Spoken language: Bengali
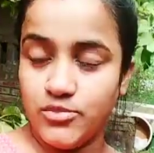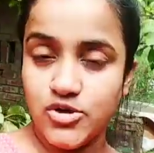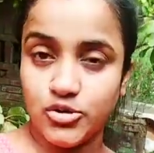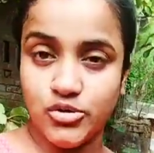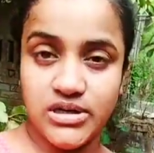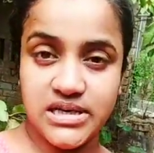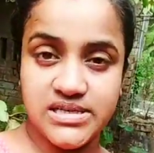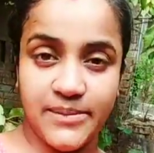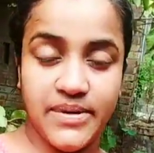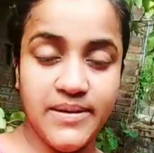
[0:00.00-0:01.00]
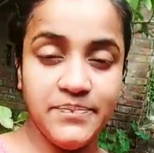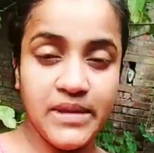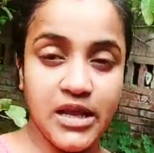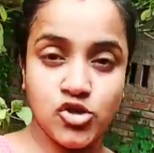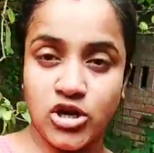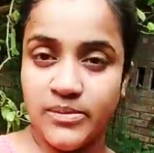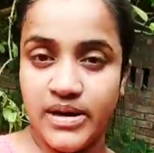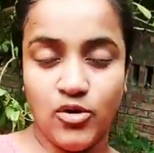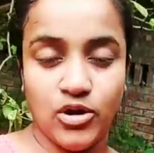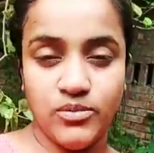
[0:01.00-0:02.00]
গরম যতদিন না যাবে
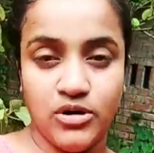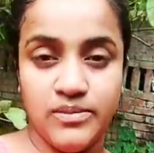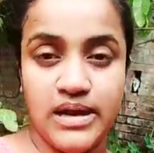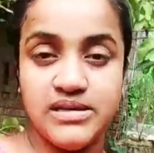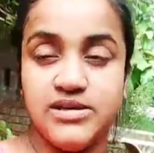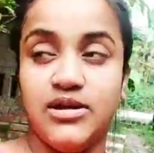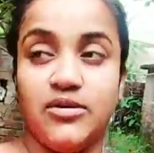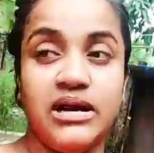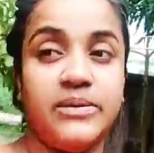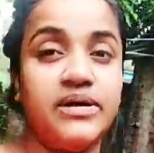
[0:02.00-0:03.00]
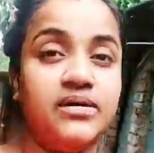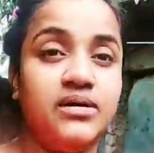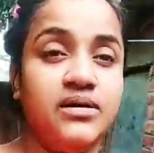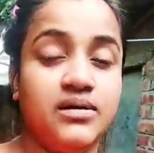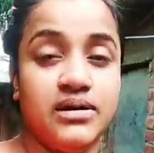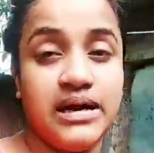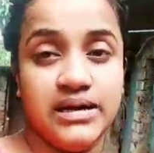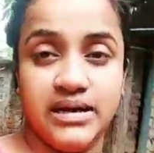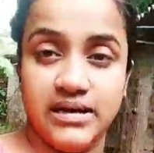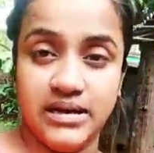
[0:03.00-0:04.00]
সকালবেলা গরম গরম লাগছিল এখন আবার
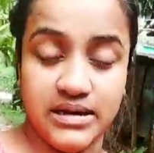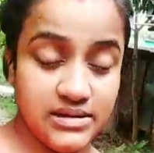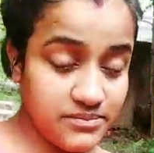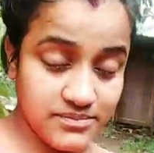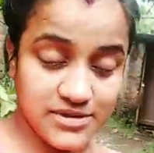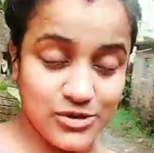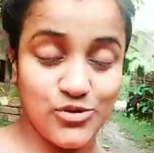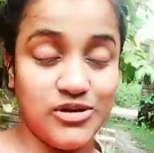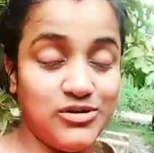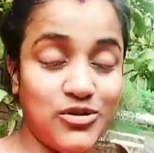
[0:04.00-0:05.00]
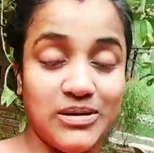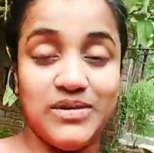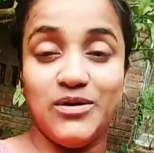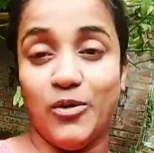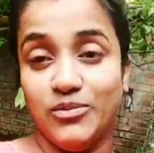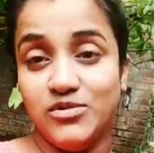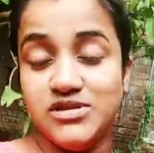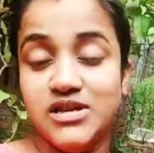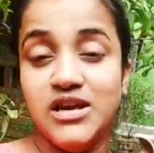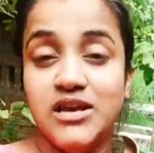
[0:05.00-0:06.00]
ঠান্ডা ঠান্ডা লাই সরি সকালবেলা গরম
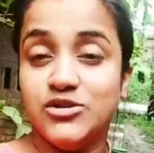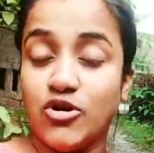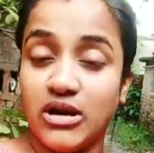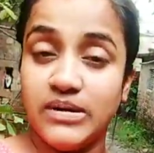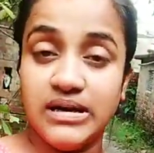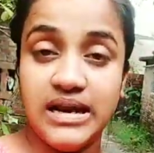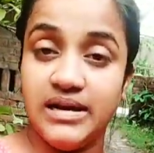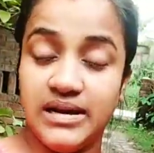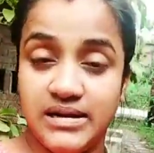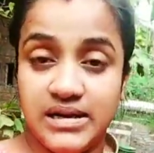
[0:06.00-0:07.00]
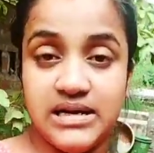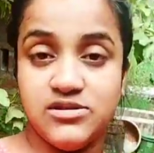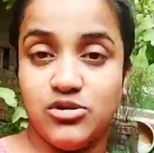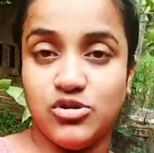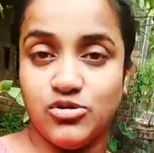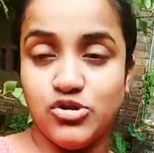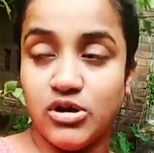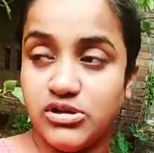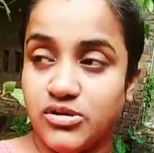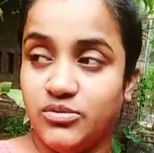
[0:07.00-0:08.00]
বলছি সকালবেলা ঠান্ডা ঠান্ডা লাগছিল যখন
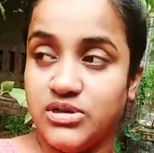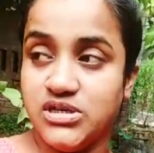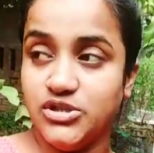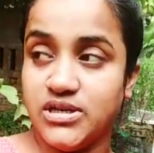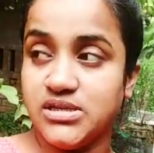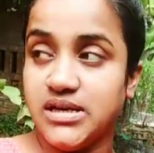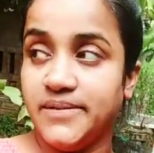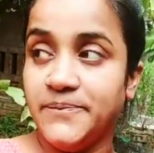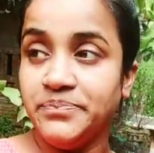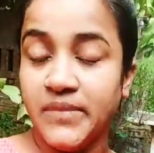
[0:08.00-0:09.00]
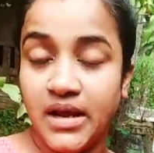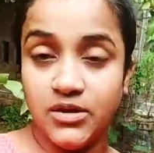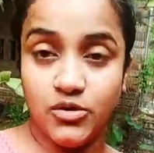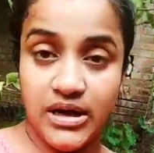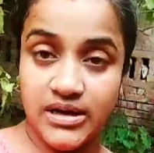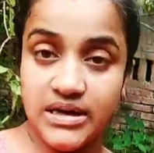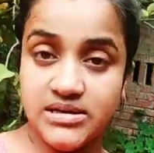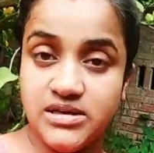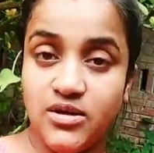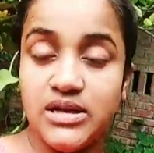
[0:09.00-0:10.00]
সকাল সকাল উঠেছি তো আজকে তো ঠান্ডা
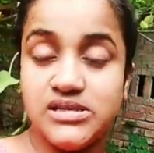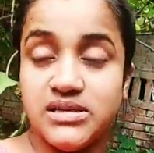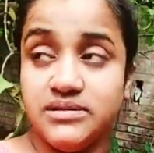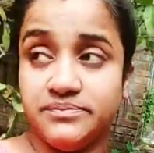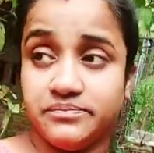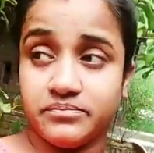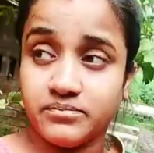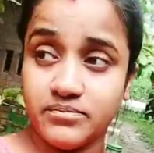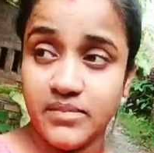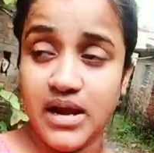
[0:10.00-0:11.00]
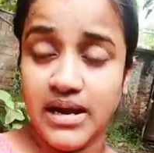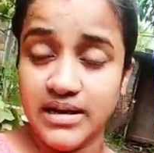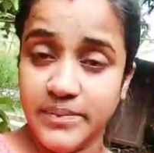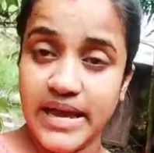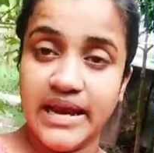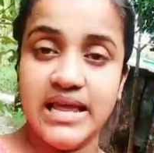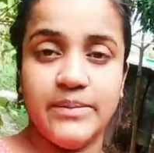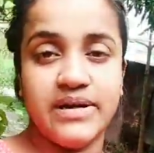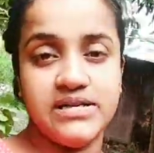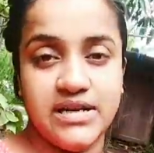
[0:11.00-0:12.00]
লাগছিল আজকে আর এই বেলায়
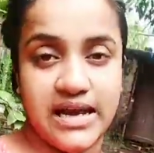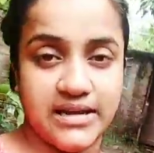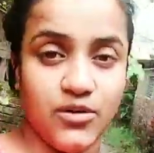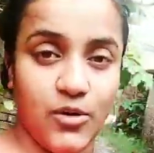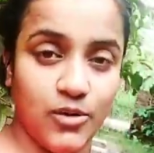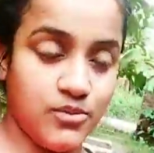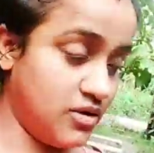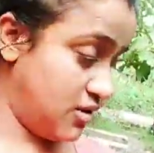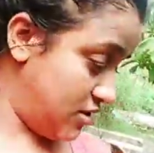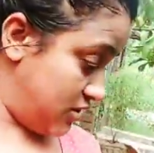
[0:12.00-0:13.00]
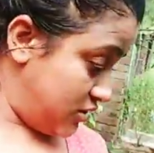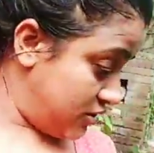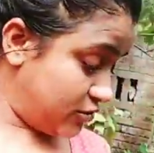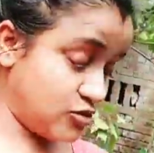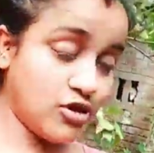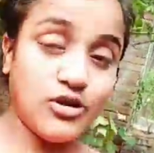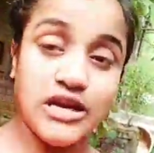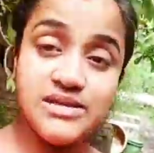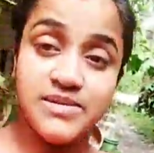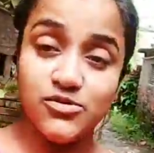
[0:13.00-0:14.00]
আবার সেই একই গরম তো চলো
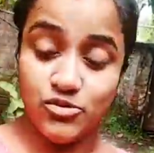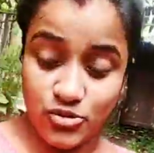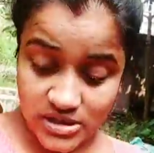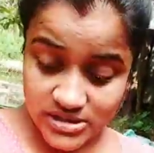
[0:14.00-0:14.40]
কাজ বাজ শুরু করা